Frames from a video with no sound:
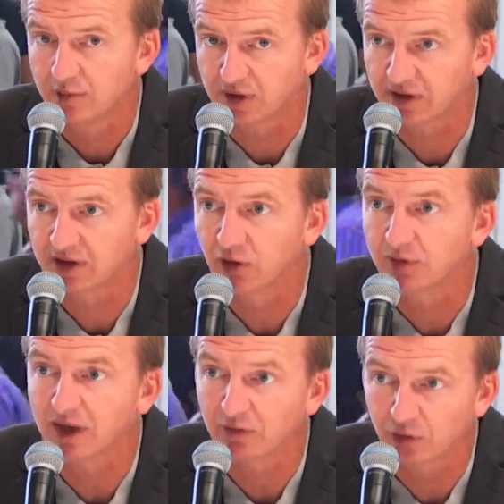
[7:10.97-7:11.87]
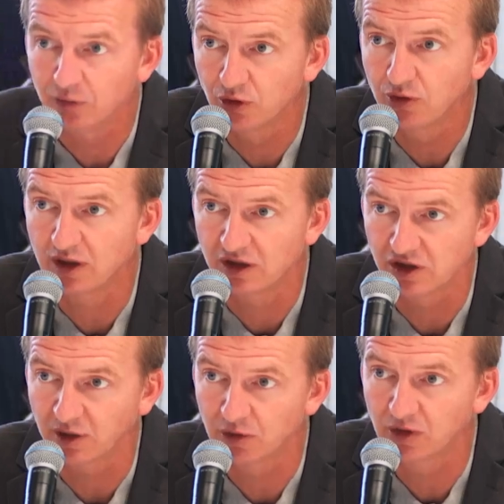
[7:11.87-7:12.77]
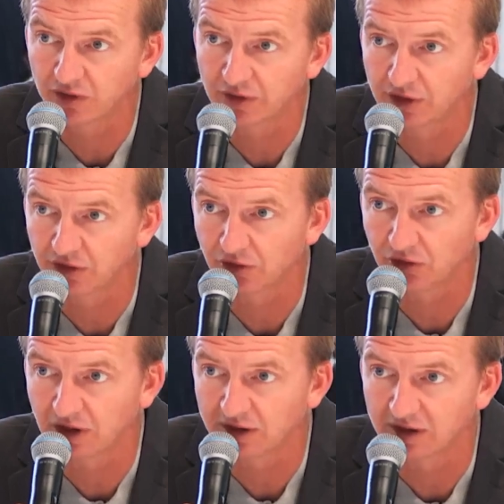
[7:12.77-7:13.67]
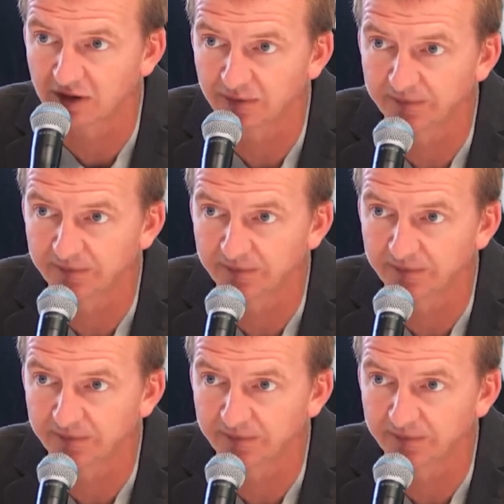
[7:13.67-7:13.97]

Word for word: parce qu'ils observent mieux et gèrent mieux leurs infrastructures électriques.